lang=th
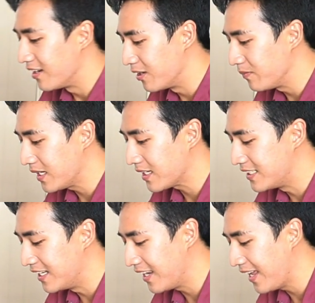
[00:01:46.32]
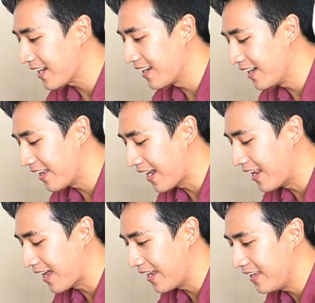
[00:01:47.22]
เริ่มจากชิ้นแรกเลยไฮ
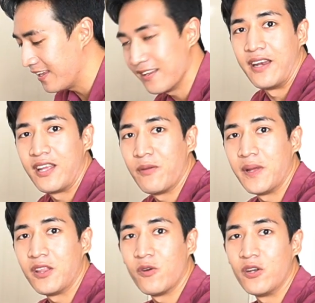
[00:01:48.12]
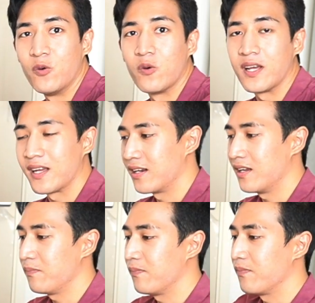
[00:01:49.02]
ไลท์อันนี้จะเป็นตัวดูดนะครับ